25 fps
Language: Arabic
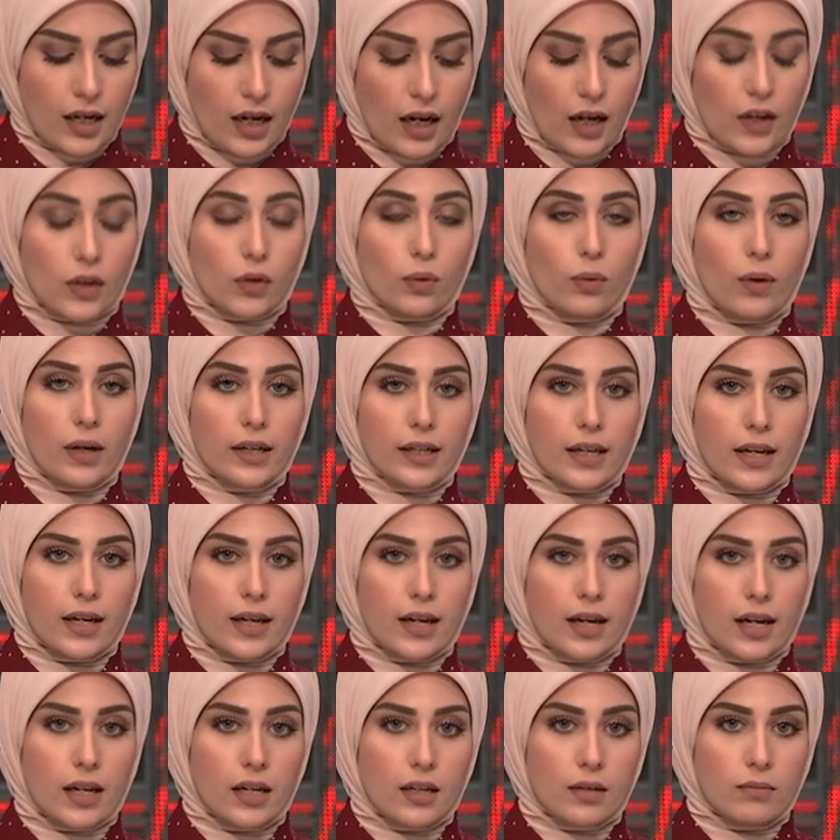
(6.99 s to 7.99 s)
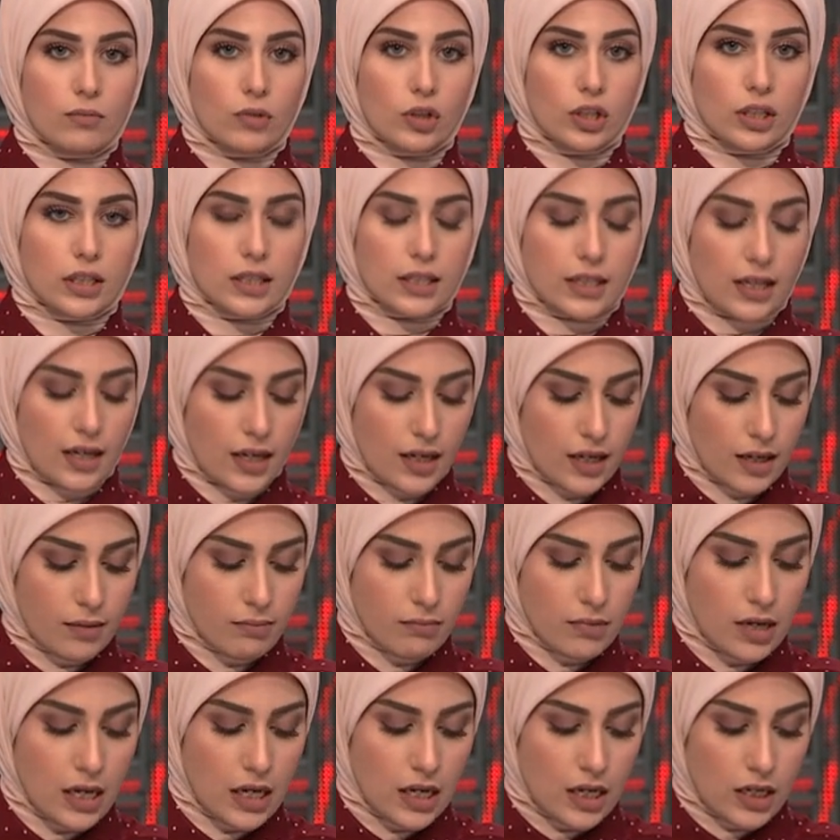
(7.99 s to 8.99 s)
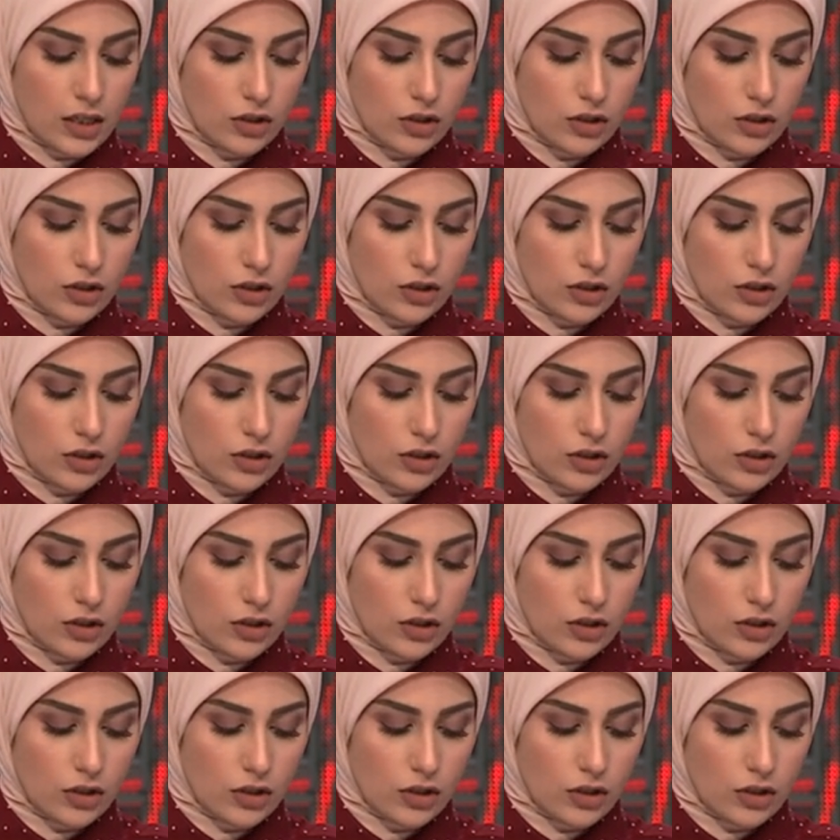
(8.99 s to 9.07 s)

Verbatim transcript: حيث واجه المتهم